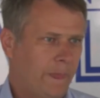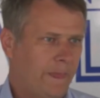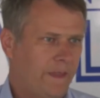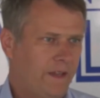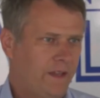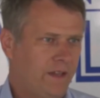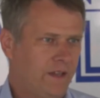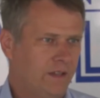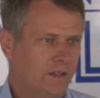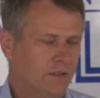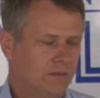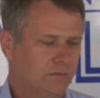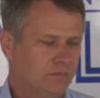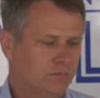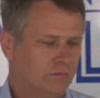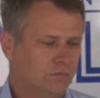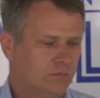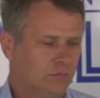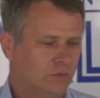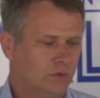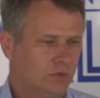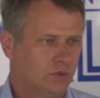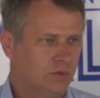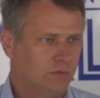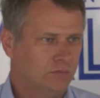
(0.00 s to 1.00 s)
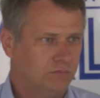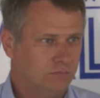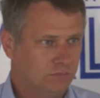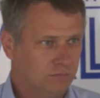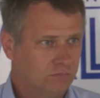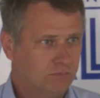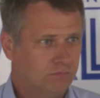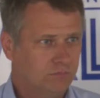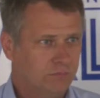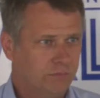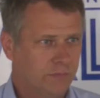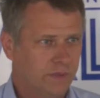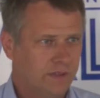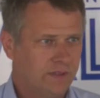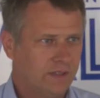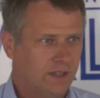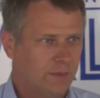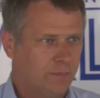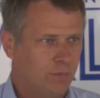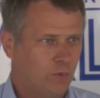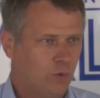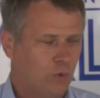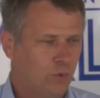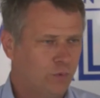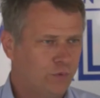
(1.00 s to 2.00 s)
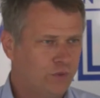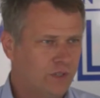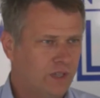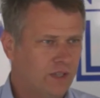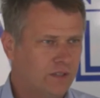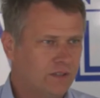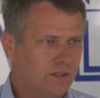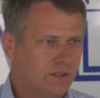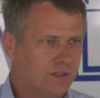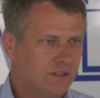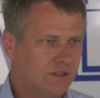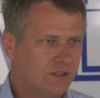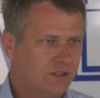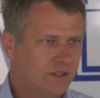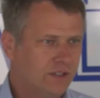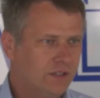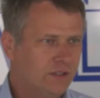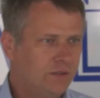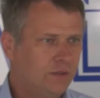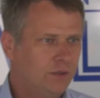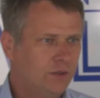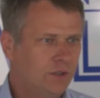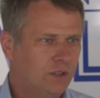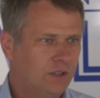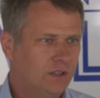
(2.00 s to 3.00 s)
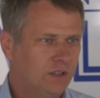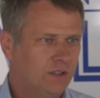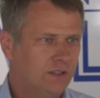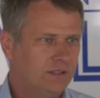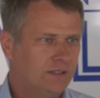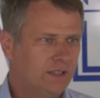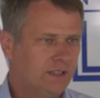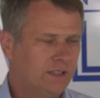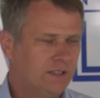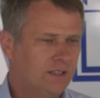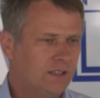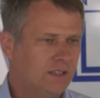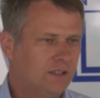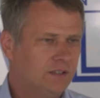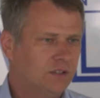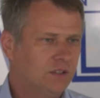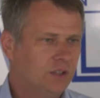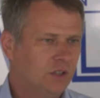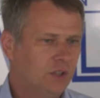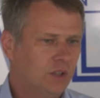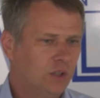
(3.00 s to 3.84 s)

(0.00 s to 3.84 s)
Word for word: hier äh, mit seinem Hofstaat residiert eine Zeit lang